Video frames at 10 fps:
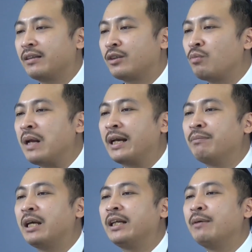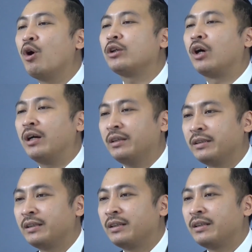cũng là kiếm tiền khi mua rồi
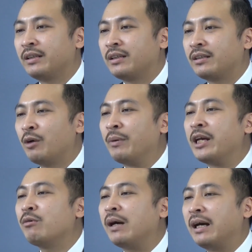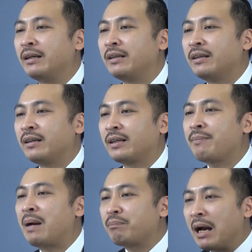đồng ý không ạ cái
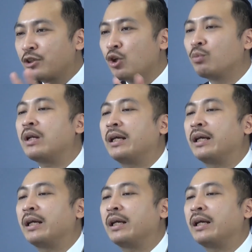mặt bằng chung nó là